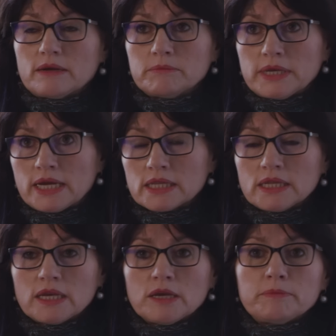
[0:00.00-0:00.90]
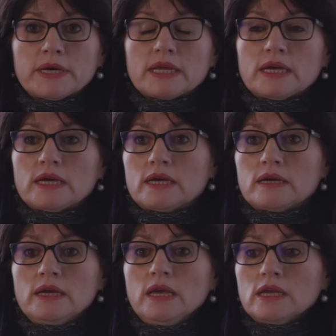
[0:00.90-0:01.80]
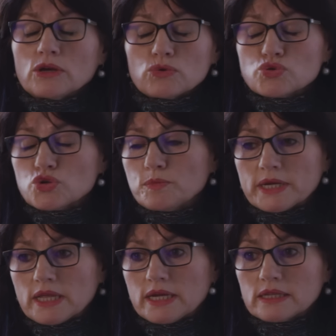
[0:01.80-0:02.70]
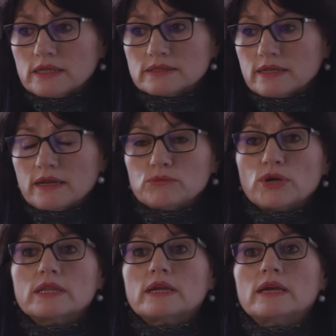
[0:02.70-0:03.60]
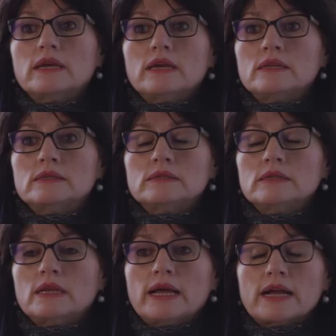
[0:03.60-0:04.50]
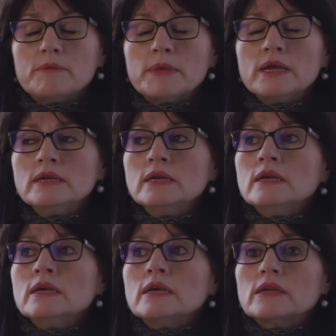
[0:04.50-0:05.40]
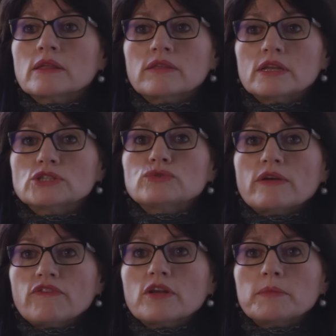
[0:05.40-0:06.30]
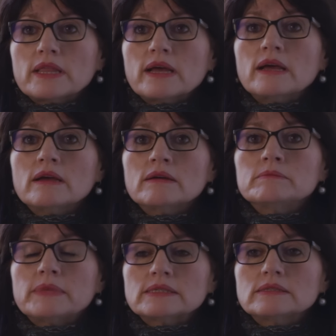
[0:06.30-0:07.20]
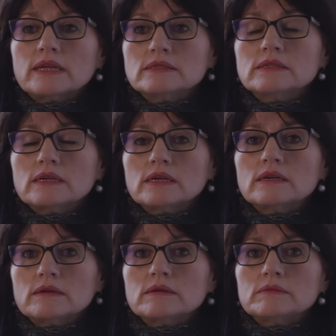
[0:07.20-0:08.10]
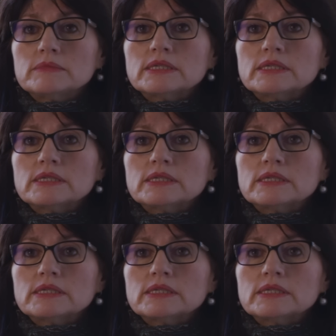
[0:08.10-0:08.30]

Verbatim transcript: cambiarte, para incluso para darte hasta la vuelta en, la cama. Es decir, es una enfermedad bastante,